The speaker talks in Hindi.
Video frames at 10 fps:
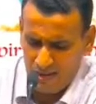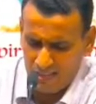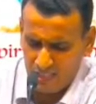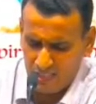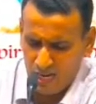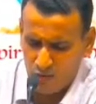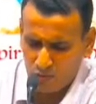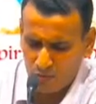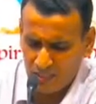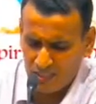कैसे
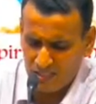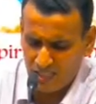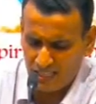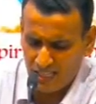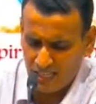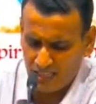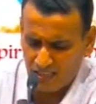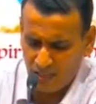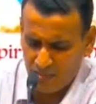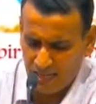दाऊद भजन संहिता
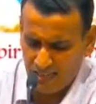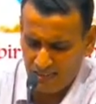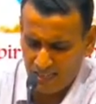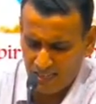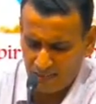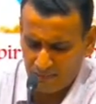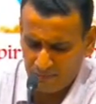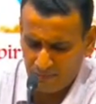इकहत्तर में कहते हैं